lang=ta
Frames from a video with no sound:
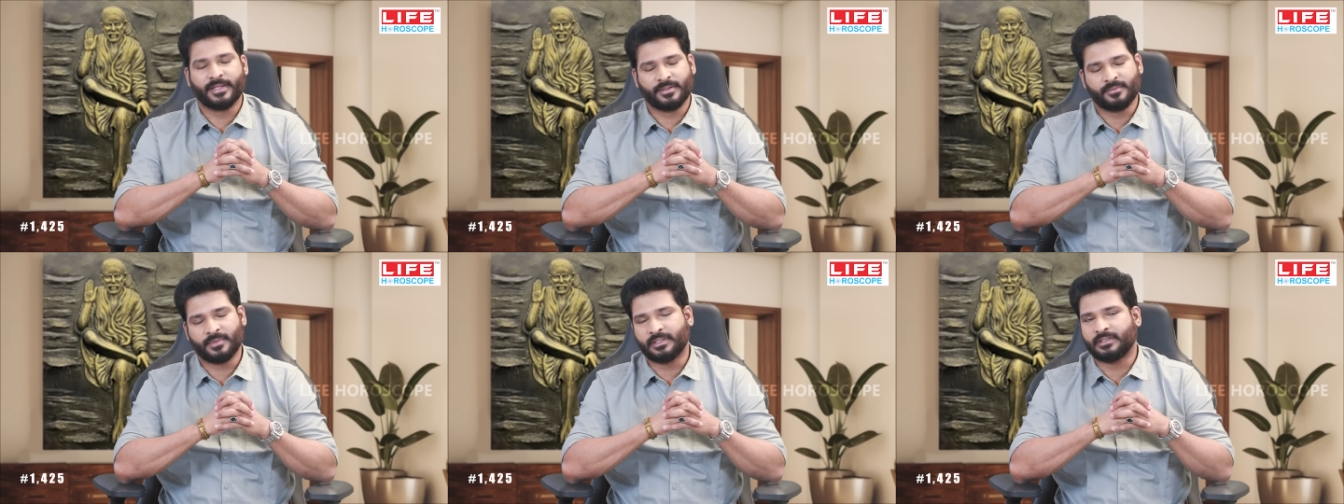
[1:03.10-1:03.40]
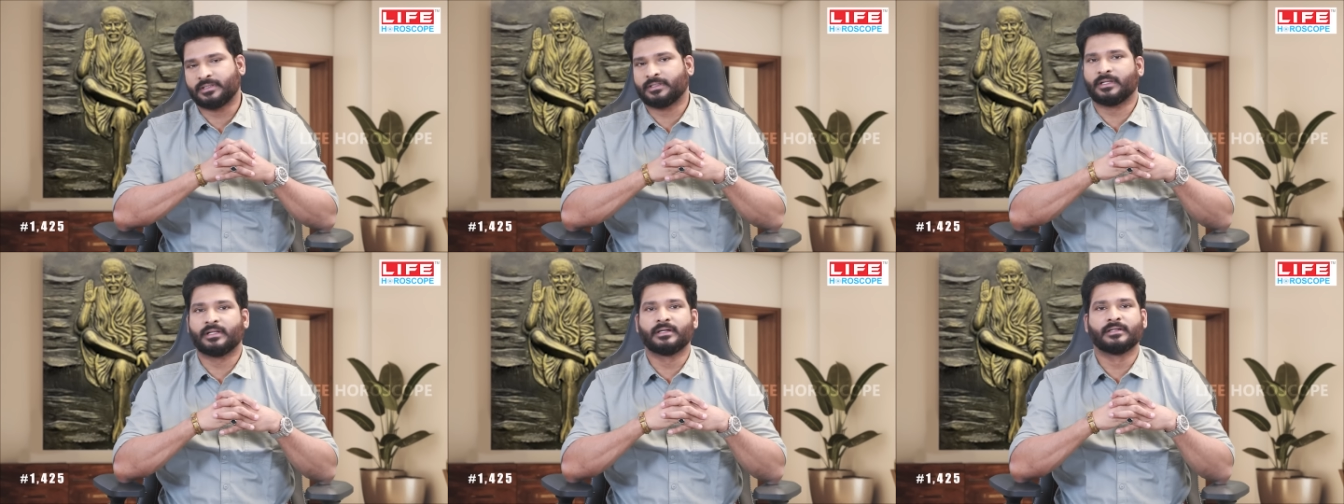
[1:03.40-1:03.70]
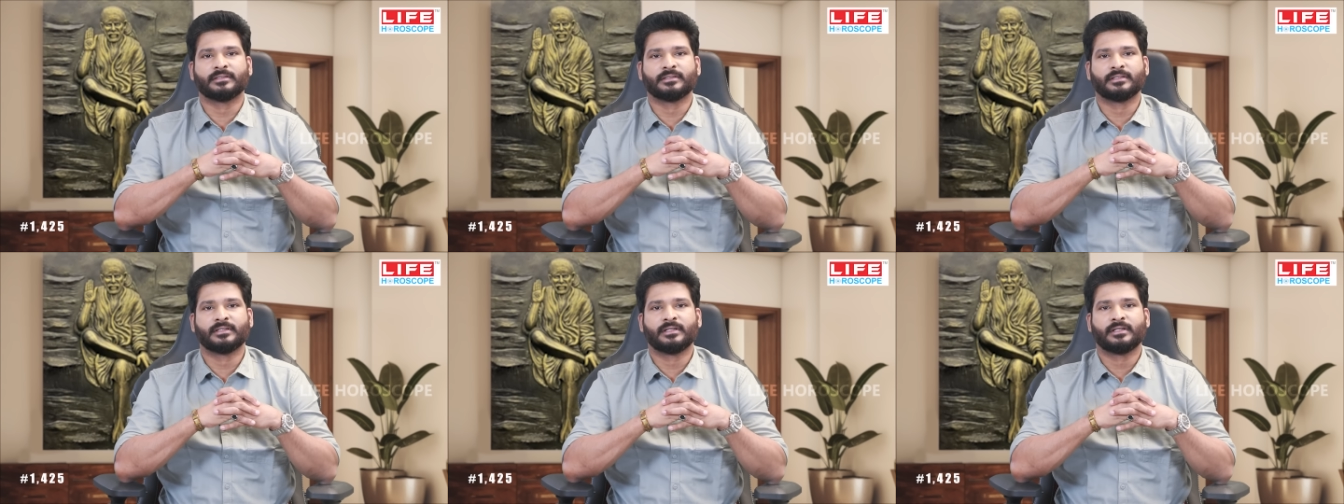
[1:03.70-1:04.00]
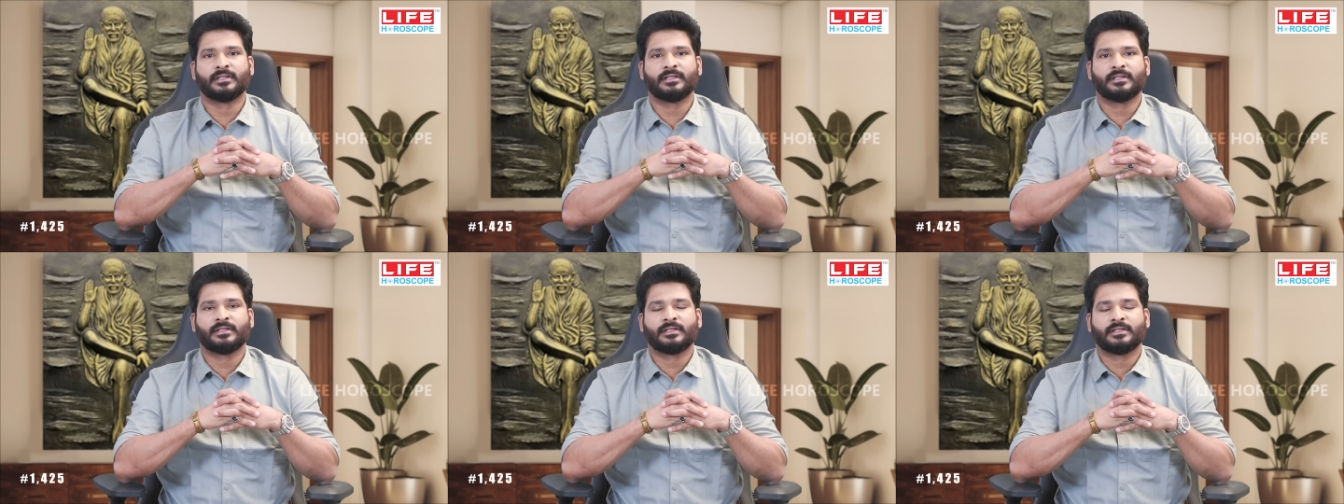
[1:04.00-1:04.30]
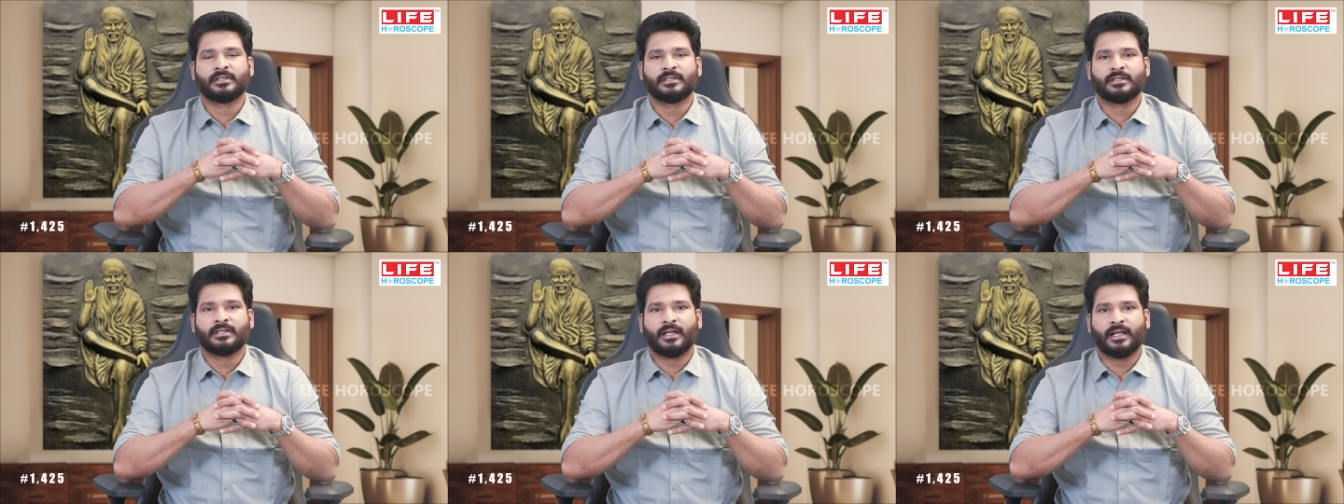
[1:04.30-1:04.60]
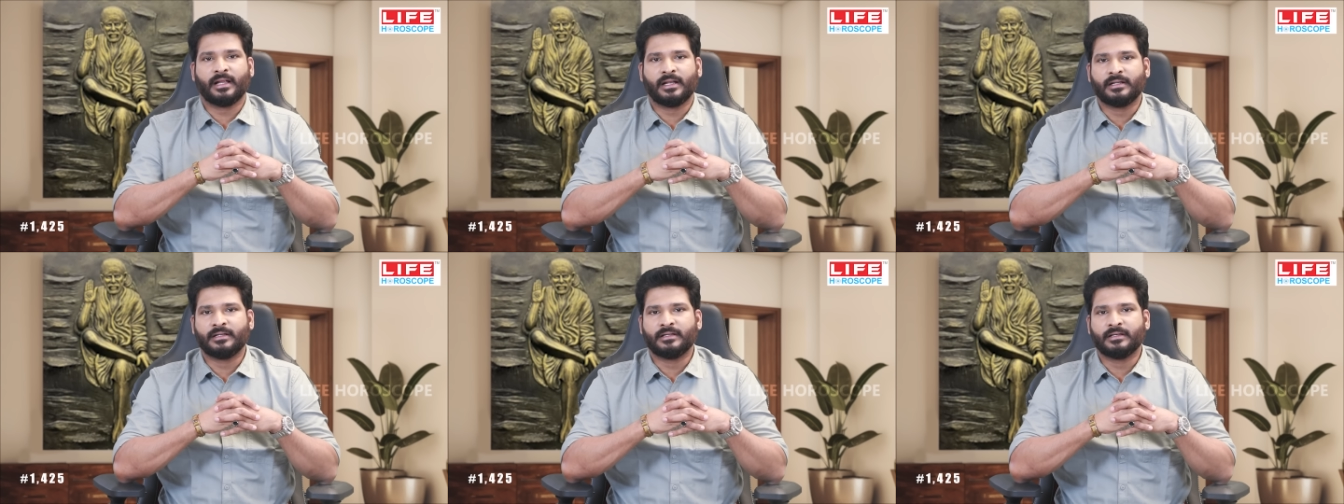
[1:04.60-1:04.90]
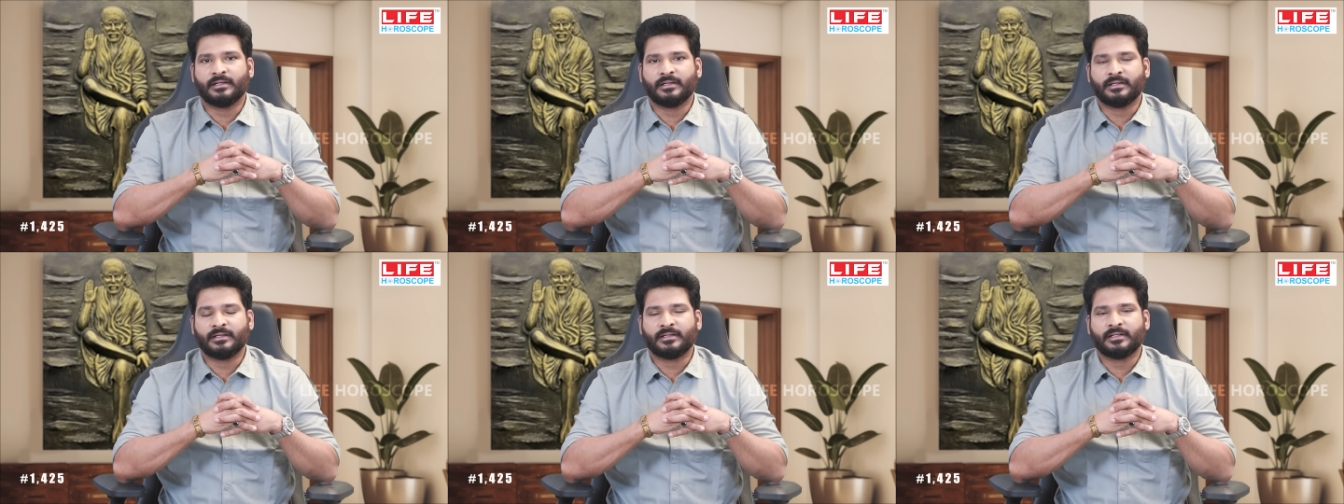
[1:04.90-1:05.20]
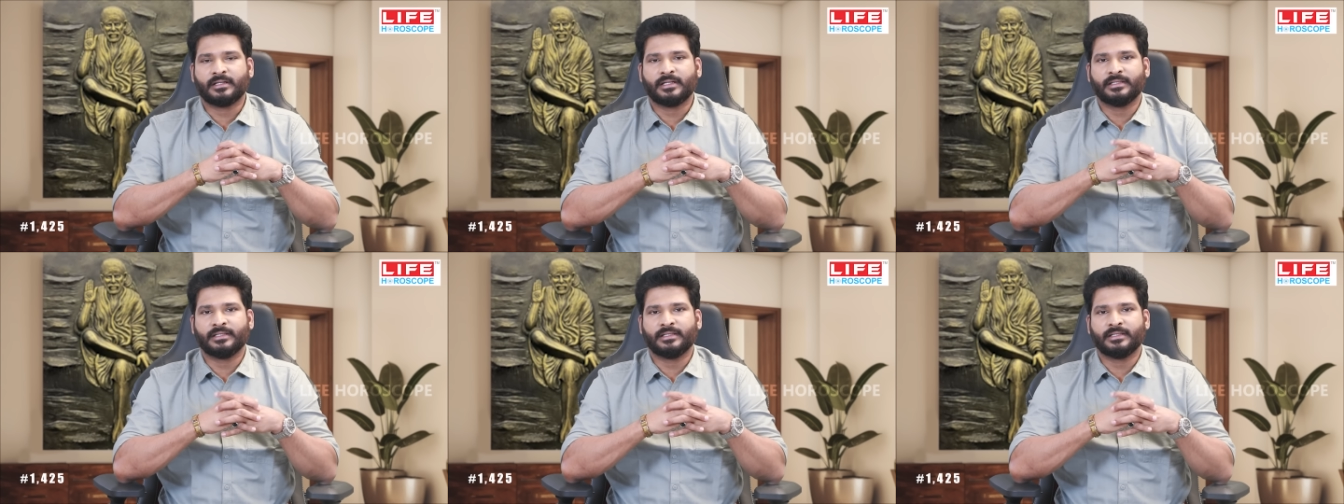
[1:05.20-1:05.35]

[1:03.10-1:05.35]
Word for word: பயன்படுத்திக்கலாம் அண்டு uh,